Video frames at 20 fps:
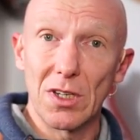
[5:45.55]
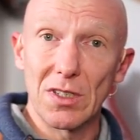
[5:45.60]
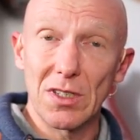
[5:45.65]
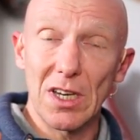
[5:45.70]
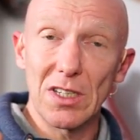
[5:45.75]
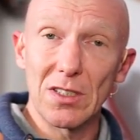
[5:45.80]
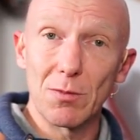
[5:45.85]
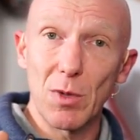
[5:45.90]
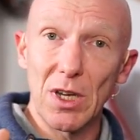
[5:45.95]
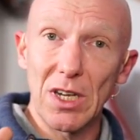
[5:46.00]
Das
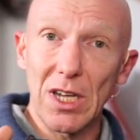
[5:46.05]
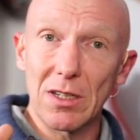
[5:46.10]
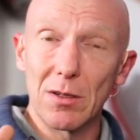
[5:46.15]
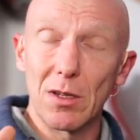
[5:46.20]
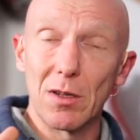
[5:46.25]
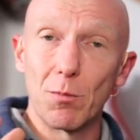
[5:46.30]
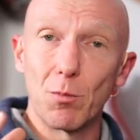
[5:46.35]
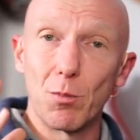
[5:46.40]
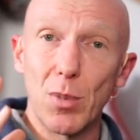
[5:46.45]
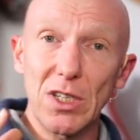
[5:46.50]
heißt, man
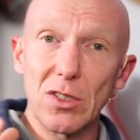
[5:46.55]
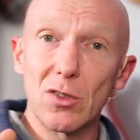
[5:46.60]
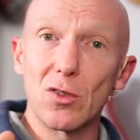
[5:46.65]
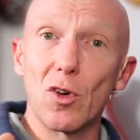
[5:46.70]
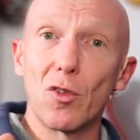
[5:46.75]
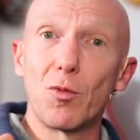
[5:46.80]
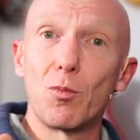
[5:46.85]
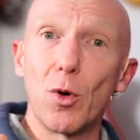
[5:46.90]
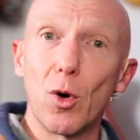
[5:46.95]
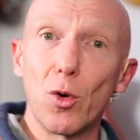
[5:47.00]
hat Best
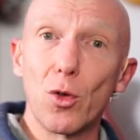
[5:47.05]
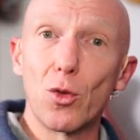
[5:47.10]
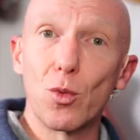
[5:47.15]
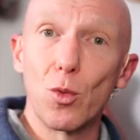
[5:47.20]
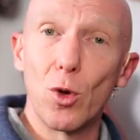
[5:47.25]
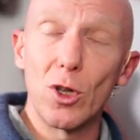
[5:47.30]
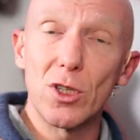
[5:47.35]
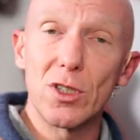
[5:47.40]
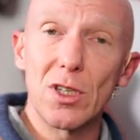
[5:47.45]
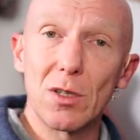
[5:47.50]
of Both
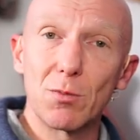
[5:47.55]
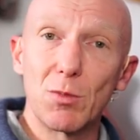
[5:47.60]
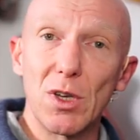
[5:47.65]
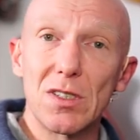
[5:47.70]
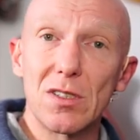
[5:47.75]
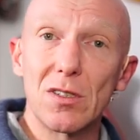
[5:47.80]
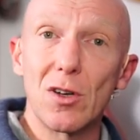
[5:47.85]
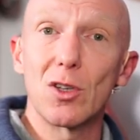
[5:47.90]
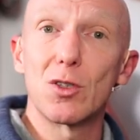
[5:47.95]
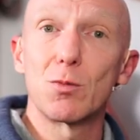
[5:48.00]
Worlds, das
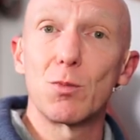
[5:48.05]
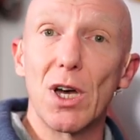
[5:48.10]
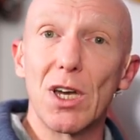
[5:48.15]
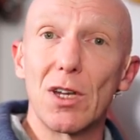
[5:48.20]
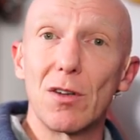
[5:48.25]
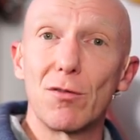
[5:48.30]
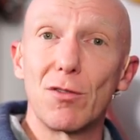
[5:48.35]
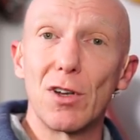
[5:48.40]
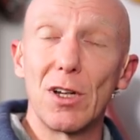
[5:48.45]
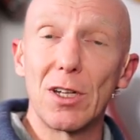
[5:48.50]
Beste aus
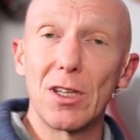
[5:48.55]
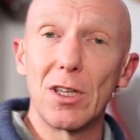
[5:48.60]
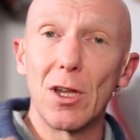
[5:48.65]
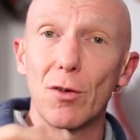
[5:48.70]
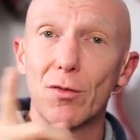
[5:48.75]
beiden Welten.